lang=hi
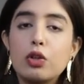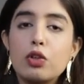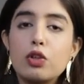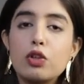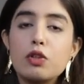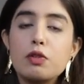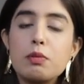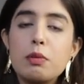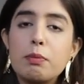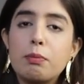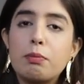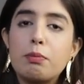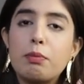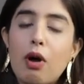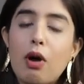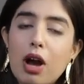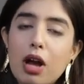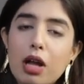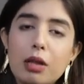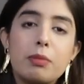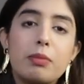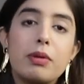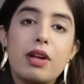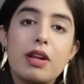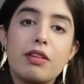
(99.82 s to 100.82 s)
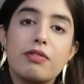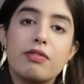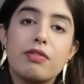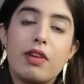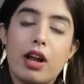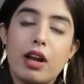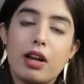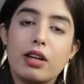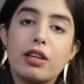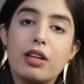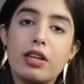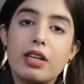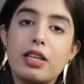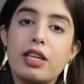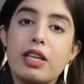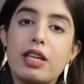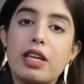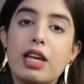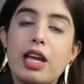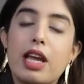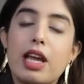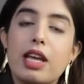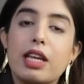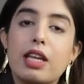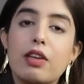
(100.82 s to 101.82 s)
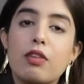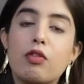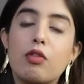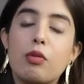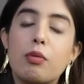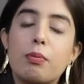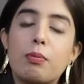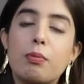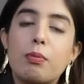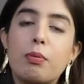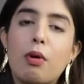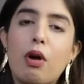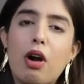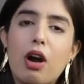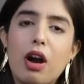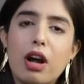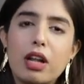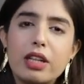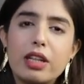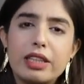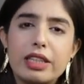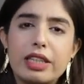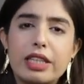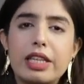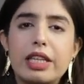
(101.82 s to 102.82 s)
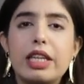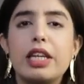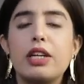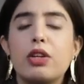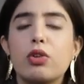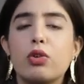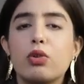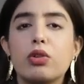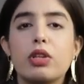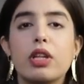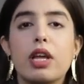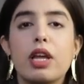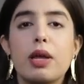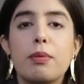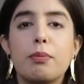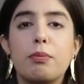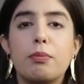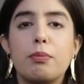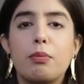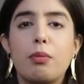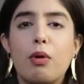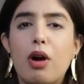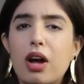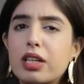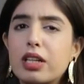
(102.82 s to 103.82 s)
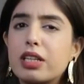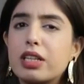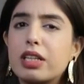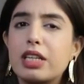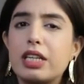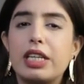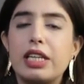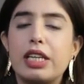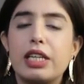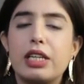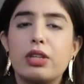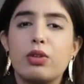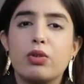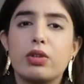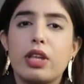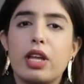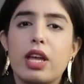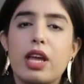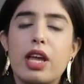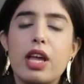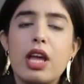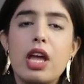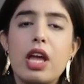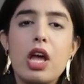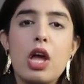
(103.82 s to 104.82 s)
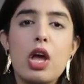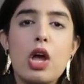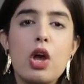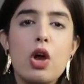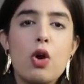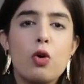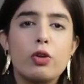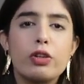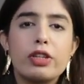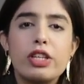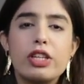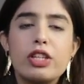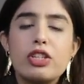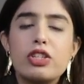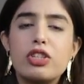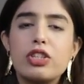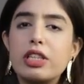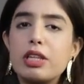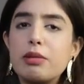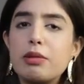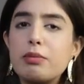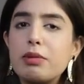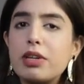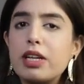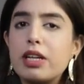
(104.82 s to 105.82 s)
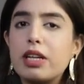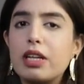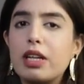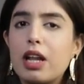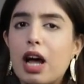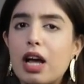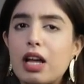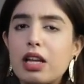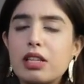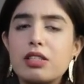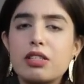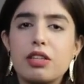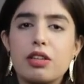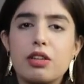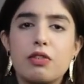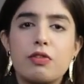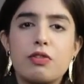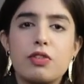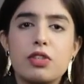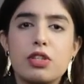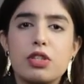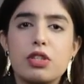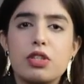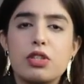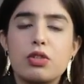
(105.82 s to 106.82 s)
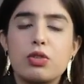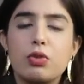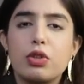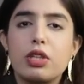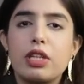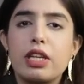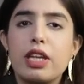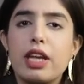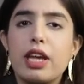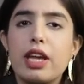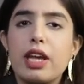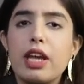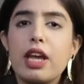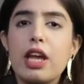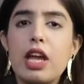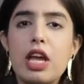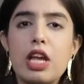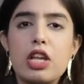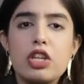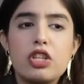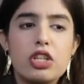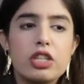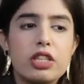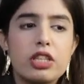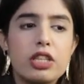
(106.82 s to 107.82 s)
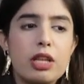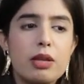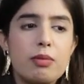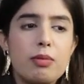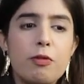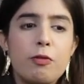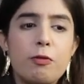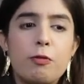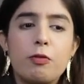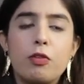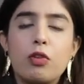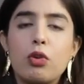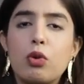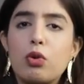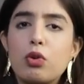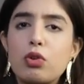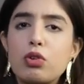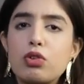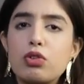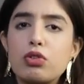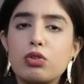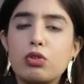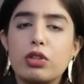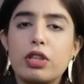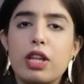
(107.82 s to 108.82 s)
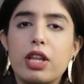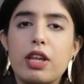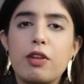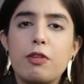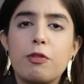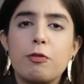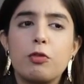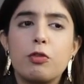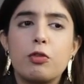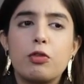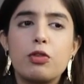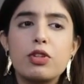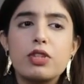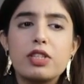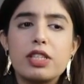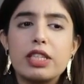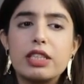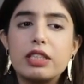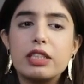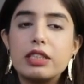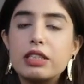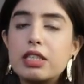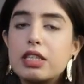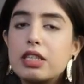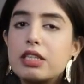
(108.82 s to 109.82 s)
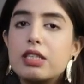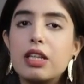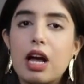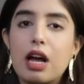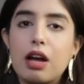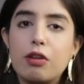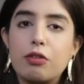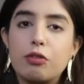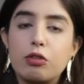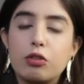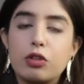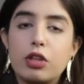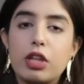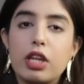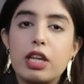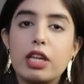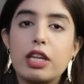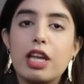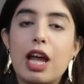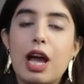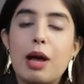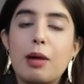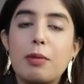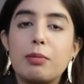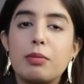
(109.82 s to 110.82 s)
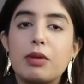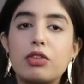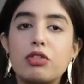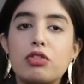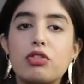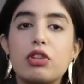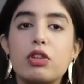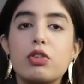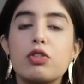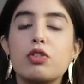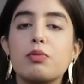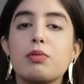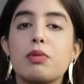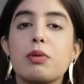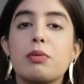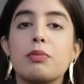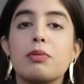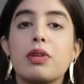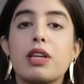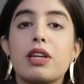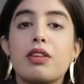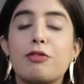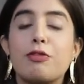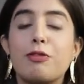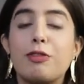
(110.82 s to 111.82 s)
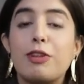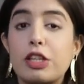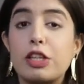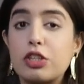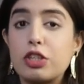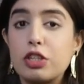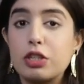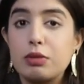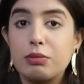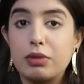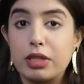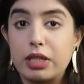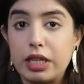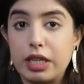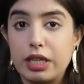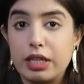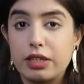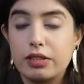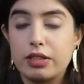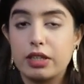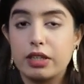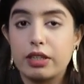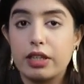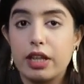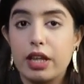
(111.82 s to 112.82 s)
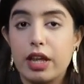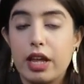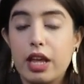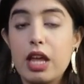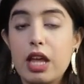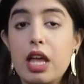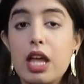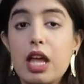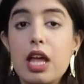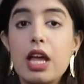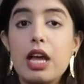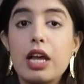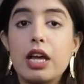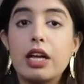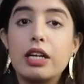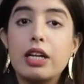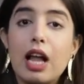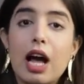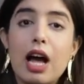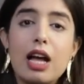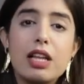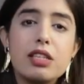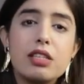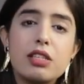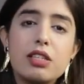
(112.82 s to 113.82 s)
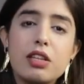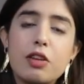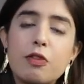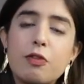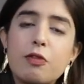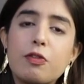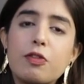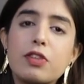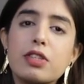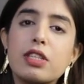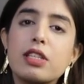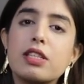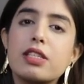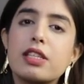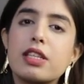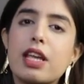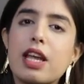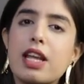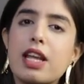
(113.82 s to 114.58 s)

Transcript: तो उसमें बहुत बड़ा फैक्टर ये है कि वो बहुत नीट होते हैं बहुत क्लीन होते हैं उनकी जितनी भी ग्लास सर्फिसेज होती हैं जितने भी फ्लोर्स होते हैं फ्लोर्स इतने साफ़ होते हैं कि आप लिटरली उसमें अपना रिफ्लेक्शन भी देख सकते हैं ग्लास सर्फिसेज